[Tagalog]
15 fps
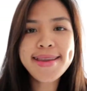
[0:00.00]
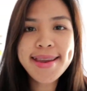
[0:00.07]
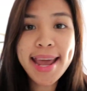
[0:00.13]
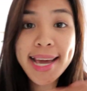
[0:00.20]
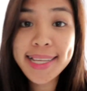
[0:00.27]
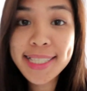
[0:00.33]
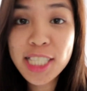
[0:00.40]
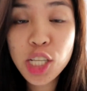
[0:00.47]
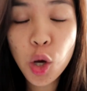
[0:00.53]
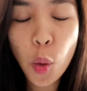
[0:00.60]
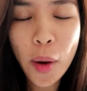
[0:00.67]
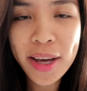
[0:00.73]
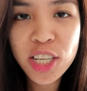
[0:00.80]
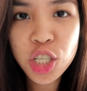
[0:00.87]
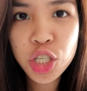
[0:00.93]
next
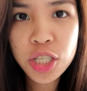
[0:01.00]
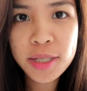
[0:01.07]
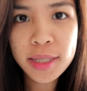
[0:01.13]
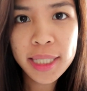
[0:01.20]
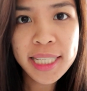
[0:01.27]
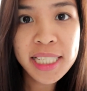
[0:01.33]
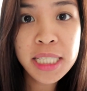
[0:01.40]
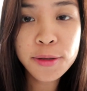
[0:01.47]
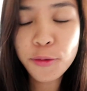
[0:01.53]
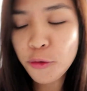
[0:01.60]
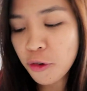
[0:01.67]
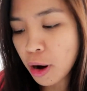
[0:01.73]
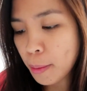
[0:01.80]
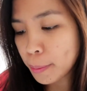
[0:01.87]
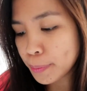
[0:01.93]
question is
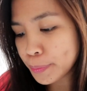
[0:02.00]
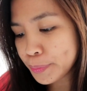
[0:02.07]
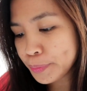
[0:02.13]
from